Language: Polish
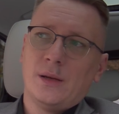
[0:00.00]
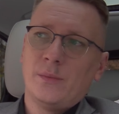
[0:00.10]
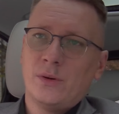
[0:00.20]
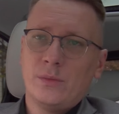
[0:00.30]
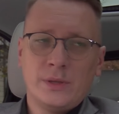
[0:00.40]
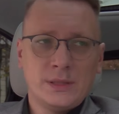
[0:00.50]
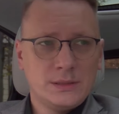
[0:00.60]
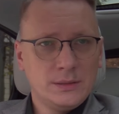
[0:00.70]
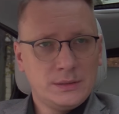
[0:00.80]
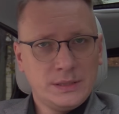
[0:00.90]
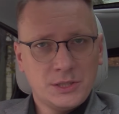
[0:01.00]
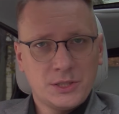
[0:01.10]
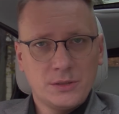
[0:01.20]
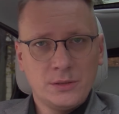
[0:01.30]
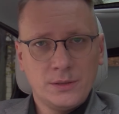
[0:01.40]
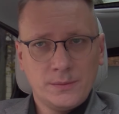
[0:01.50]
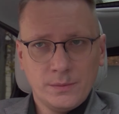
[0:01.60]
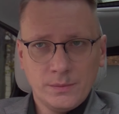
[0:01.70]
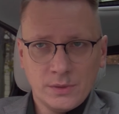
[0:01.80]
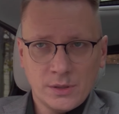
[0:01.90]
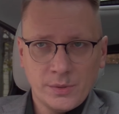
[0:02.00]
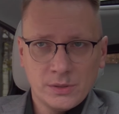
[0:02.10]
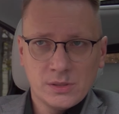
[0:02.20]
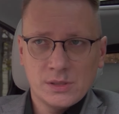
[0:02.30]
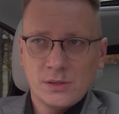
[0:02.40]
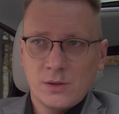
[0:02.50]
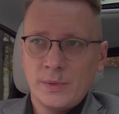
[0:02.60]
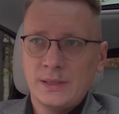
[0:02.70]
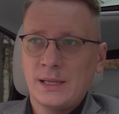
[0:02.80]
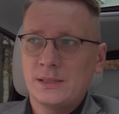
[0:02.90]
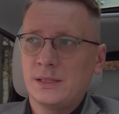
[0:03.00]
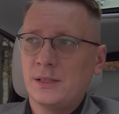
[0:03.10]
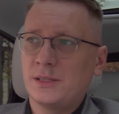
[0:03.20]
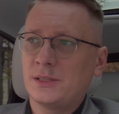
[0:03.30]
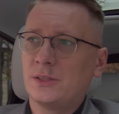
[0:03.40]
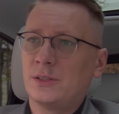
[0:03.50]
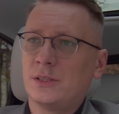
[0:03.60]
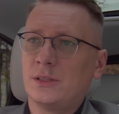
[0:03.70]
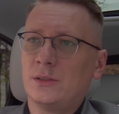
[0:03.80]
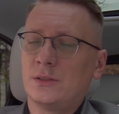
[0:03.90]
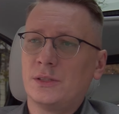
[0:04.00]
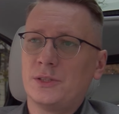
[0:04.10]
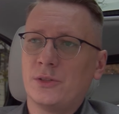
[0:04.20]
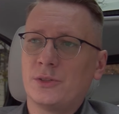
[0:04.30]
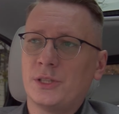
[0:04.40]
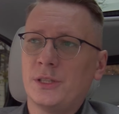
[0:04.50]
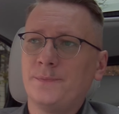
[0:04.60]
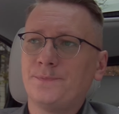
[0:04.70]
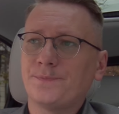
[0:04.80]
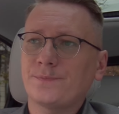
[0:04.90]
bo, bo ja też robiąc dokumentację, research do tej, do tej książki,